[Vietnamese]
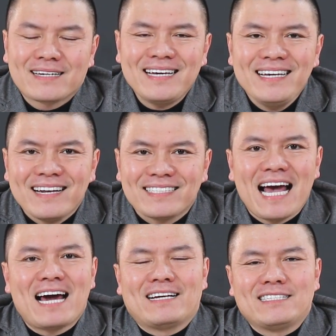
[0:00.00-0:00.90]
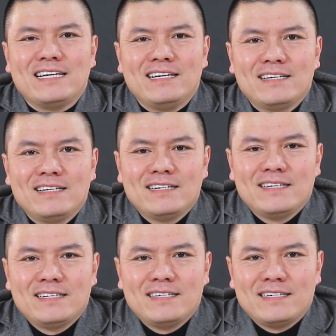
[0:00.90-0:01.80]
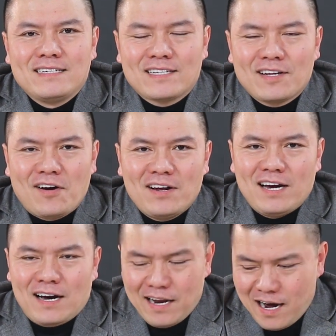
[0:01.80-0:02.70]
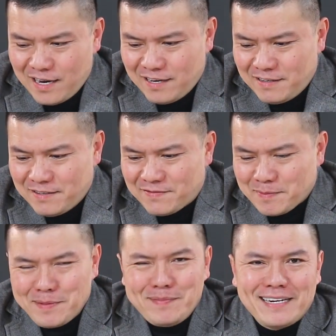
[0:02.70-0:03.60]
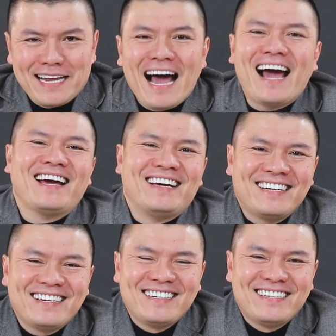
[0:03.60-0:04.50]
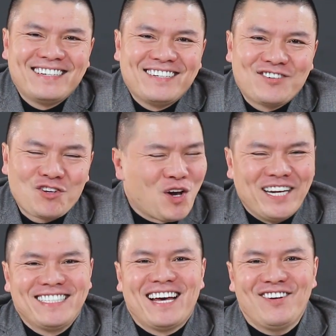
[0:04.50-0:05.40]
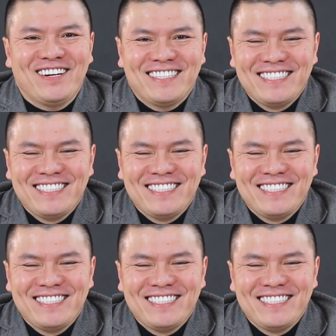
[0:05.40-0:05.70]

cái hiện trạng là gì người ta nói là ở đời phải biết mình là ai nó chuẩn như thế luôn